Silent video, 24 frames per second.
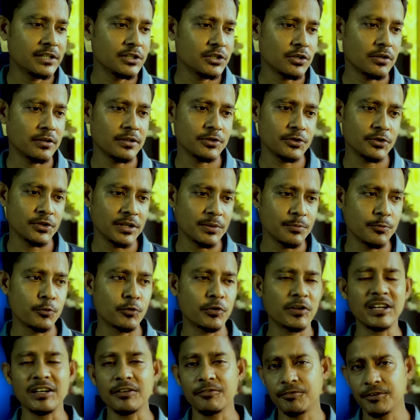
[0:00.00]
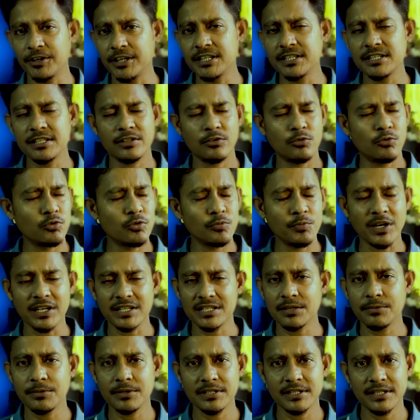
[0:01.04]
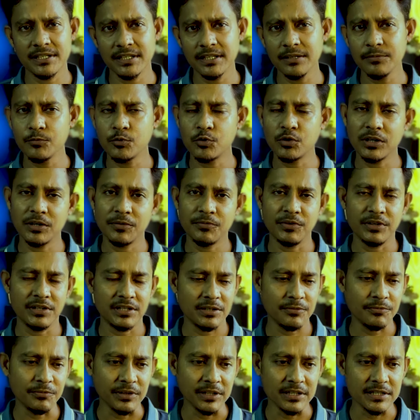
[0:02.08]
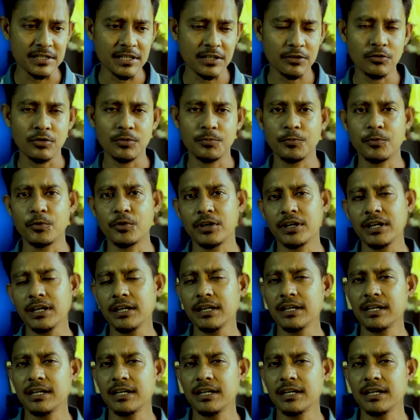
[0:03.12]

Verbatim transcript: সরাসরি মুরগির ফিট কোনো ভাজাভাজি নেই মুরগির ফিটটা ভিজানোর পরে